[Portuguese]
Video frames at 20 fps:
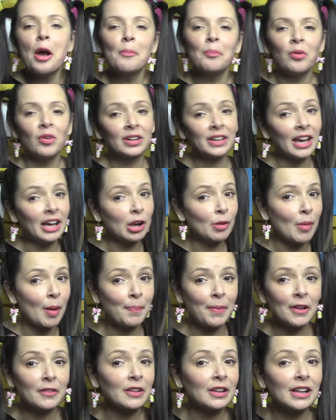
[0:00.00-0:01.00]
Porque ela é uma
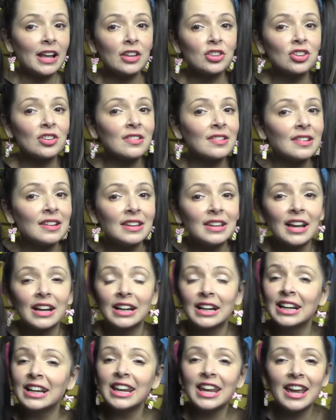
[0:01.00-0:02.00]

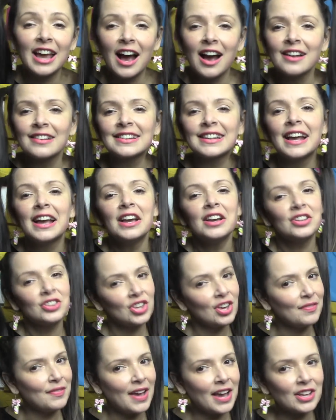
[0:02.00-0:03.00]
personagemzinha criança,
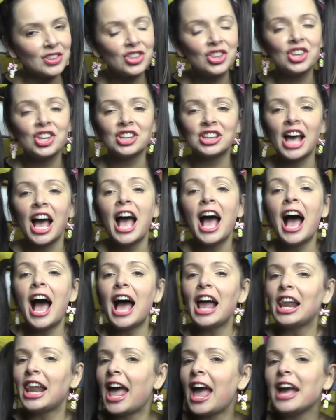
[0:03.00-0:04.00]
divertida,
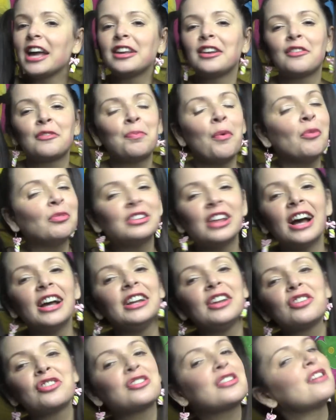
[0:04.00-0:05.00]
alegre,
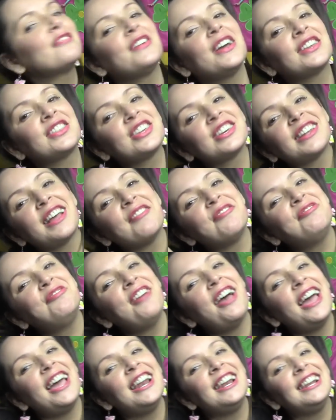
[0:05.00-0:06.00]
espontânea, extrovertida,
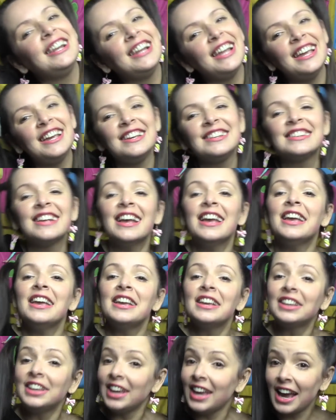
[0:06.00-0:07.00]
feliz,
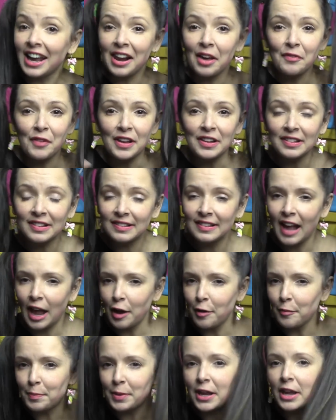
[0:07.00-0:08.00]
que ela vem
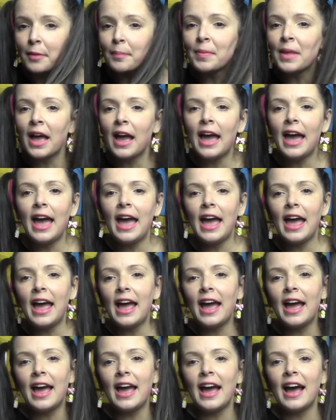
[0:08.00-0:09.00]
sempre
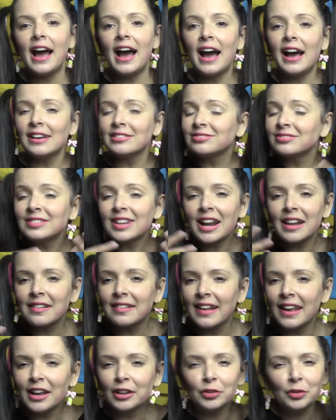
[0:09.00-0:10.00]
é,
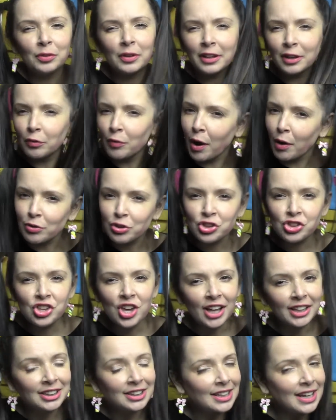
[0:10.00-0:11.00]
trazendo igual os
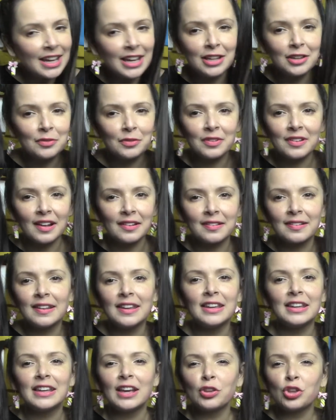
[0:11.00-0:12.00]
teatrinhos,
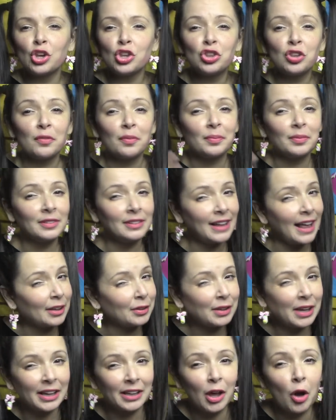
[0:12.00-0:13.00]
assim, que a gente, lá
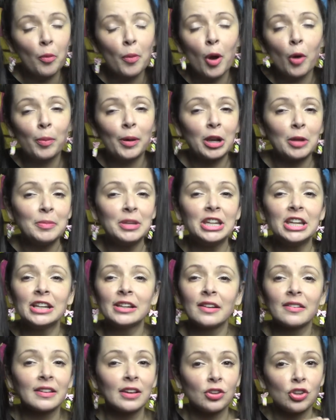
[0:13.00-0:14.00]
do canal Bel para
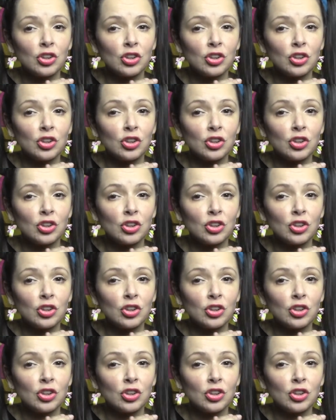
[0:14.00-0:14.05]
Meninas, que a